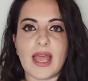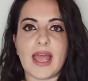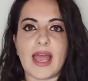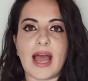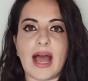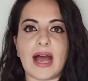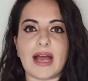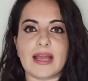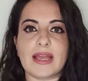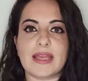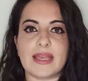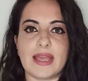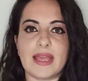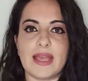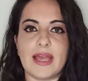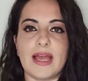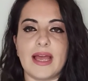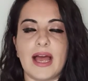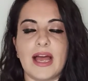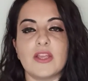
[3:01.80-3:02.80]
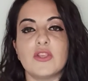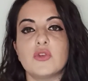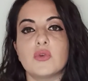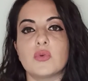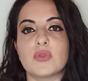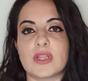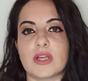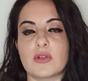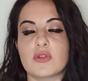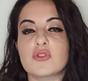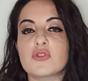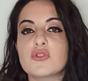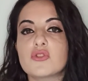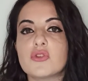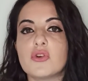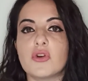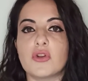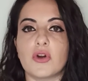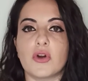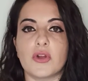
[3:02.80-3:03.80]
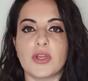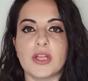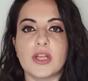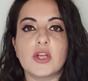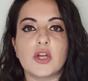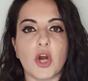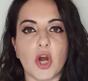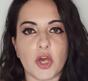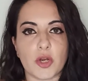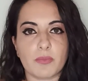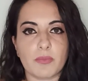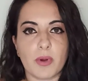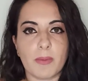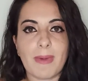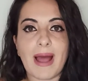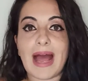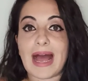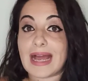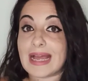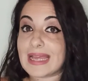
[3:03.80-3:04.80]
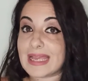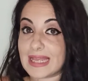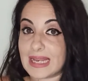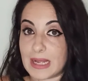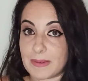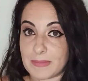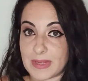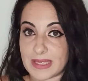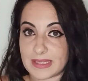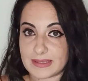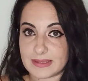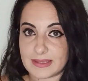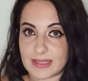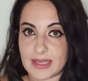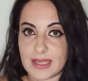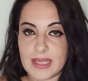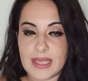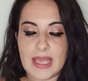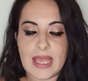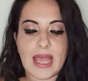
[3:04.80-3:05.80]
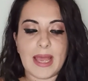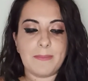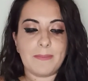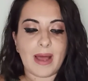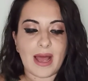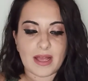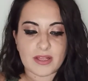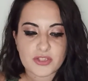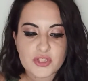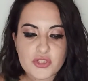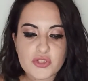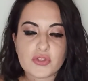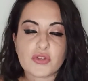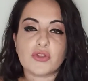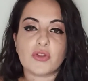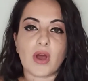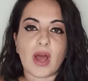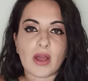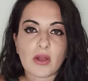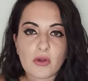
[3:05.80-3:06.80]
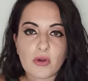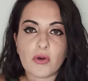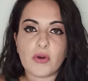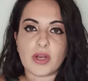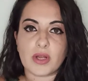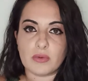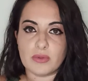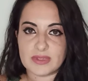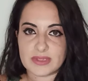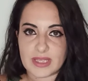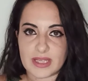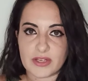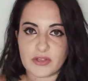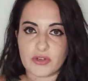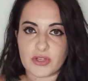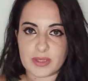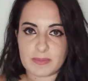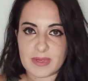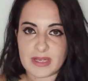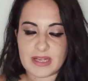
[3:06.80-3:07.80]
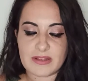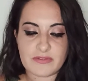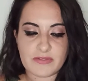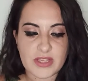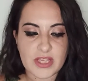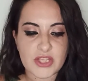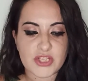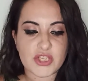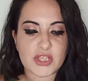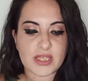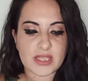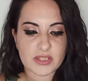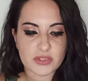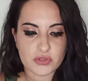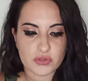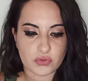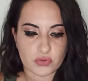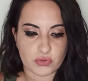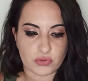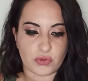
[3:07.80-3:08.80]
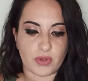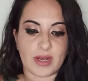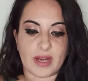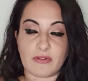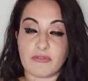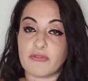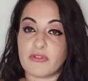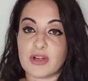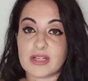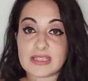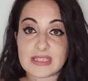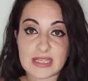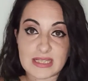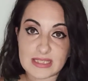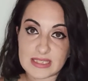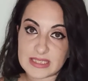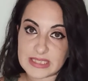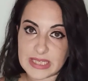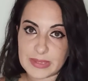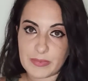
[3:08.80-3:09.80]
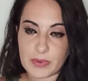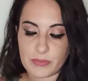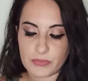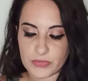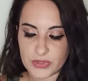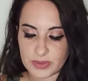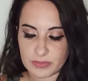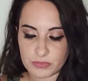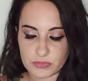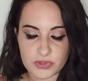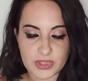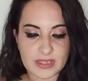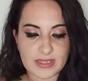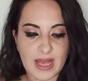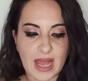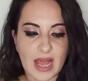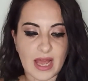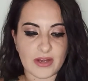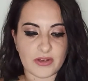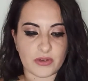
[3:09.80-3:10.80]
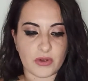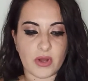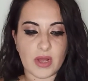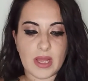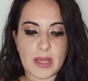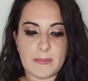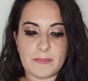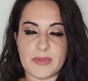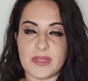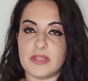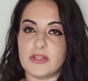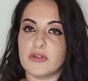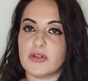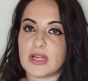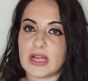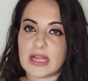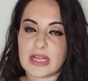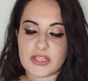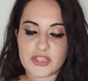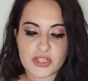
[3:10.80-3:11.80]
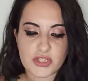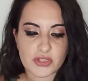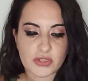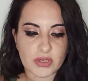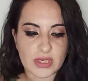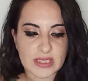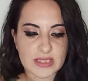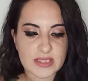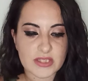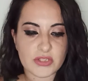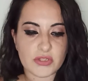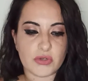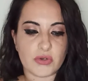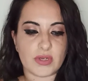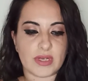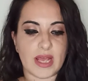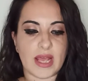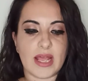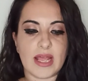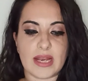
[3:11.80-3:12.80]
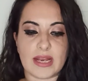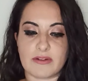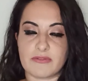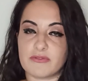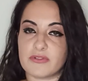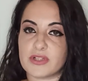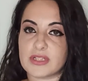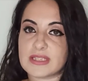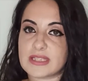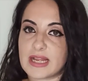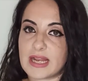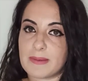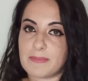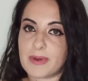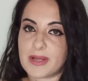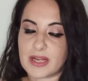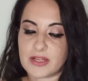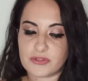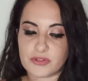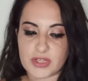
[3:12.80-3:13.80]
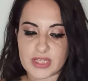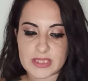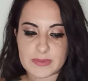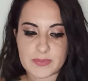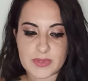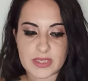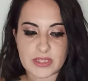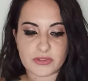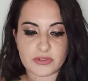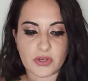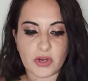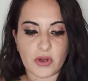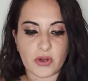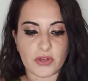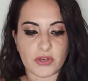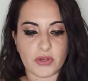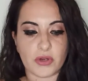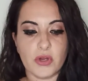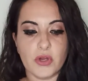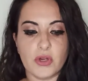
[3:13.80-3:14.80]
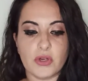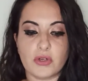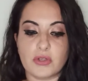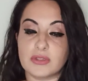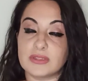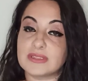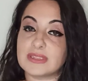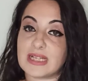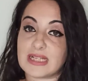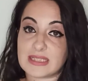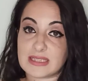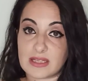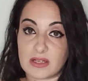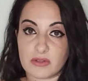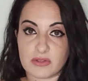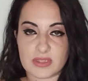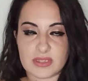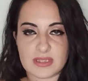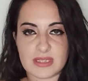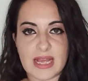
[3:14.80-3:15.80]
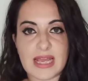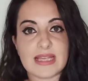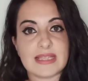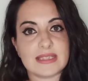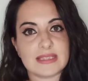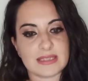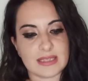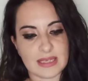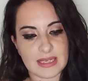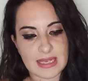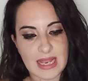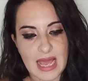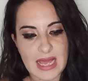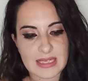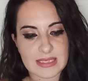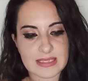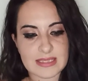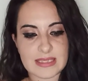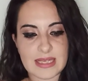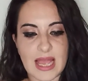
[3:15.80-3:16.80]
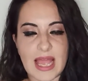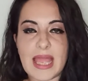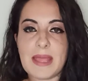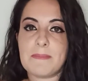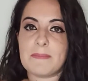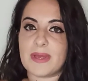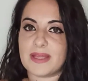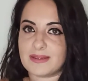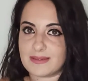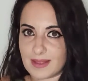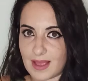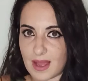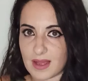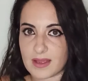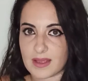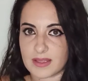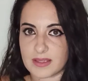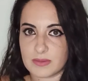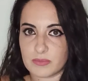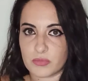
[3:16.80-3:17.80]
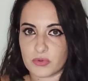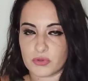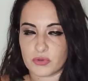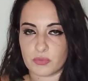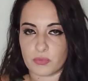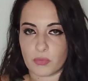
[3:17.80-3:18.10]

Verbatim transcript: è anche eh, aiuta non solo il corpo ma anche la mente, ma ci sono ancora ulteriori benefici che sono rafforza il sistema immunitario, migliora la circolazione, rafforza l'apparato respiratorio, contrasta lo stress, l'ansia e mette anche di buon